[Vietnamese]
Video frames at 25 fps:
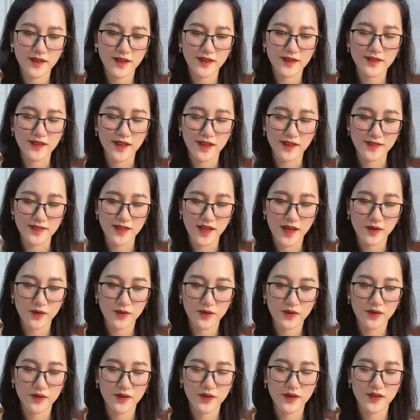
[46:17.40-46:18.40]
Thành Giao
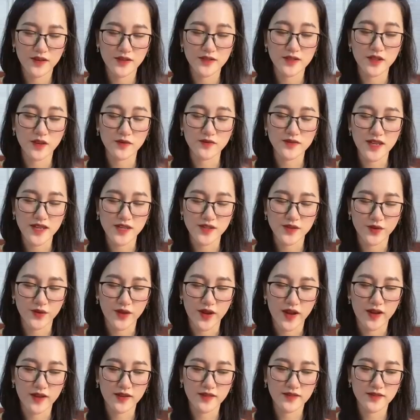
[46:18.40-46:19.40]
Cháu dậy rồi
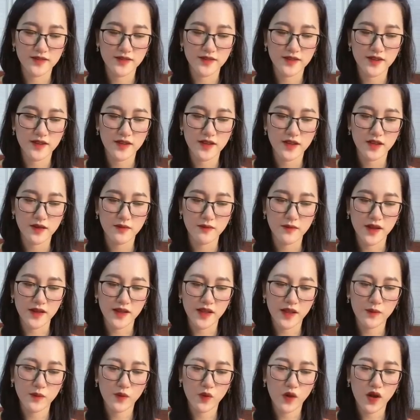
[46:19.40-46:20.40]
à Bà
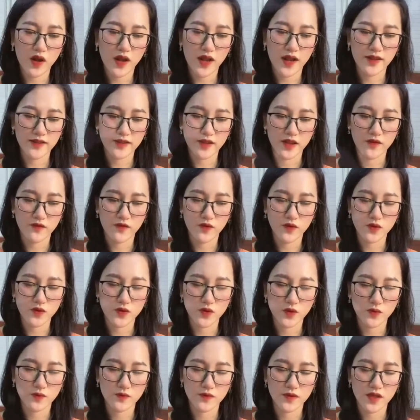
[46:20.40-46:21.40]
Năm quay lại thấy Phù
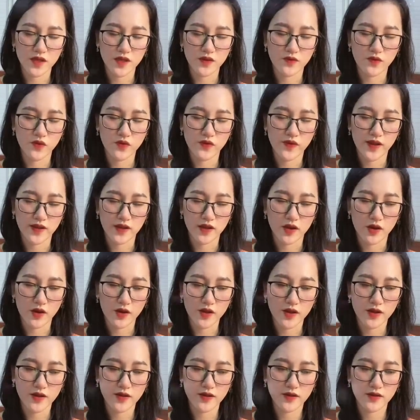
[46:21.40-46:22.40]
Dung thì vui vẻ
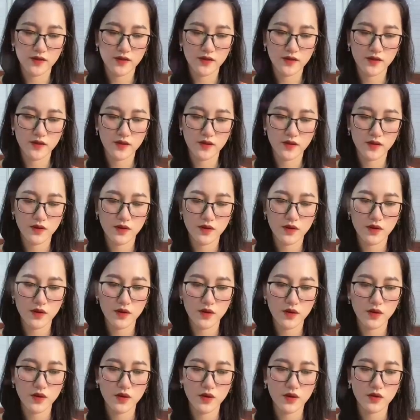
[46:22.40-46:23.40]
nói
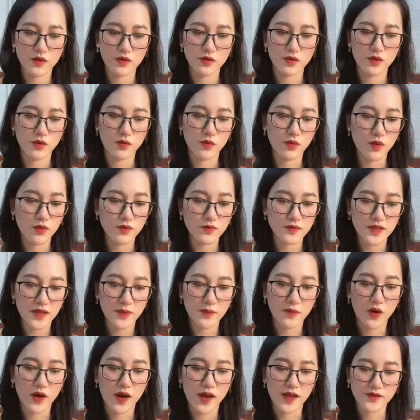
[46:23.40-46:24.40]
Đúng lúc sắp
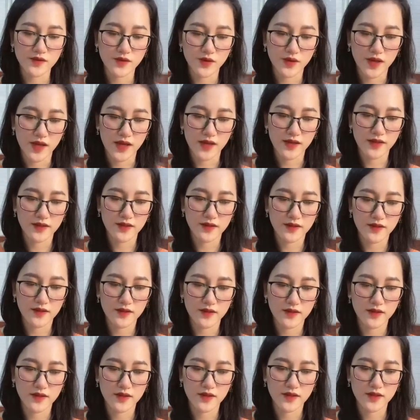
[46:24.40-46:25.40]
có ăn rồi này
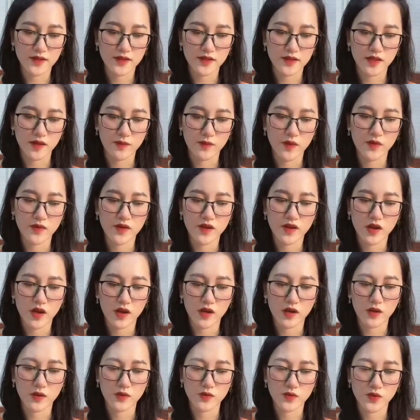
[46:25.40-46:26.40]
Cháu mau đi gọi
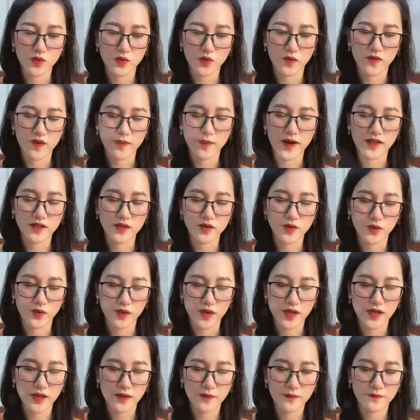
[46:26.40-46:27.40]
cậu chủ và bà chủ
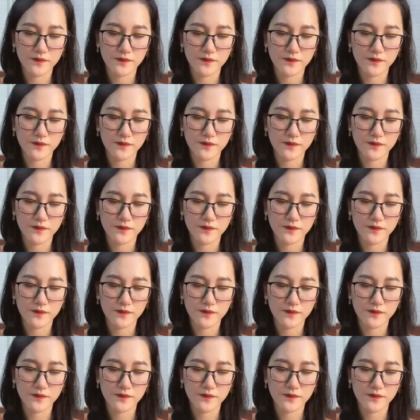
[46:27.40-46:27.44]
đi